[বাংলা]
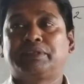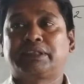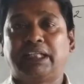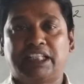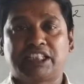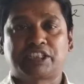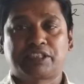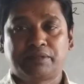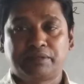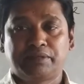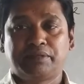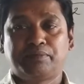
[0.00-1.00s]
ক্লাস
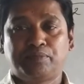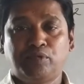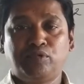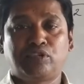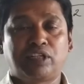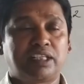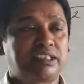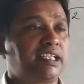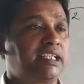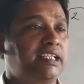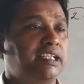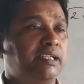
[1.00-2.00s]
পূর্ণ করা
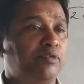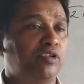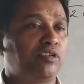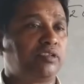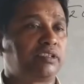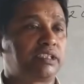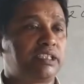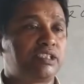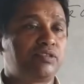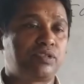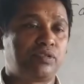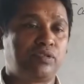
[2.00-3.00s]
যায় এবং
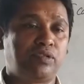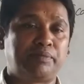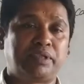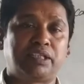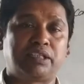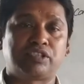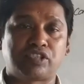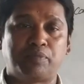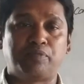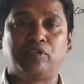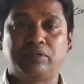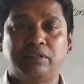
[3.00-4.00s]
কিছুটা হলেও আমরা
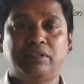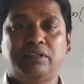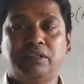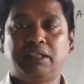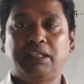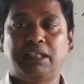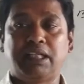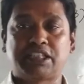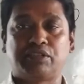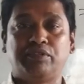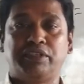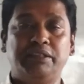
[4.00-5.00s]
সফল হ্যাঁ
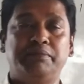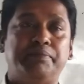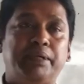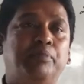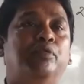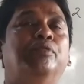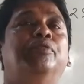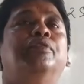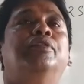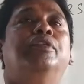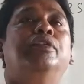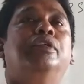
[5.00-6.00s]
আশা করি পাব
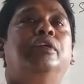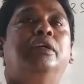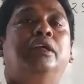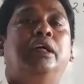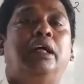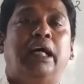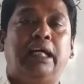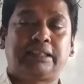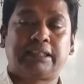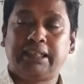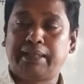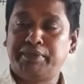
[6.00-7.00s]

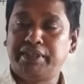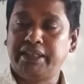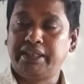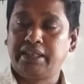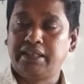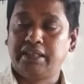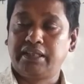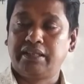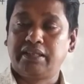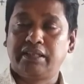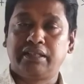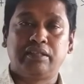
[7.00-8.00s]
আজকের আমি
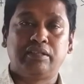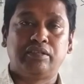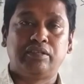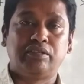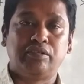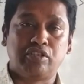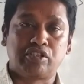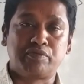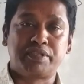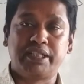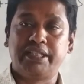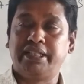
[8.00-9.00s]
দশম
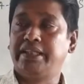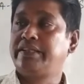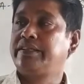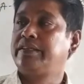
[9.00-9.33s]
শ্রেণীর